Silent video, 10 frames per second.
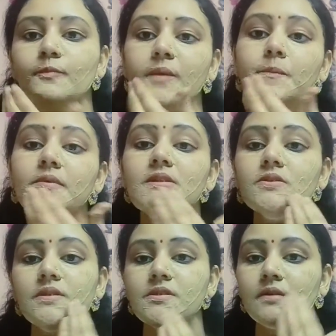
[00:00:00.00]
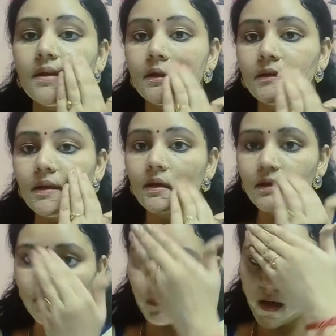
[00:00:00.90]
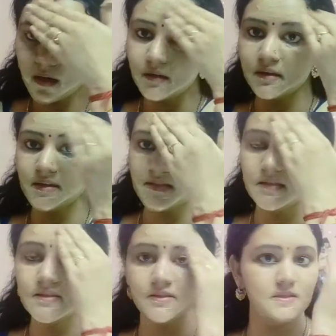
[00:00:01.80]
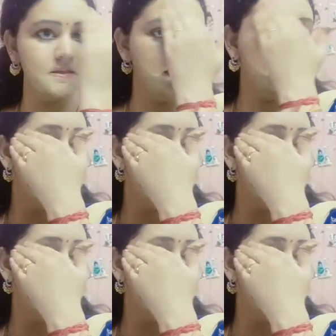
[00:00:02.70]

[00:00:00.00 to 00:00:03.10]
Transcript: పింపుల్స్ ఉన్న చోట అయితే ఇంకా బాగా రిజల్ట్స్ వస్తాయి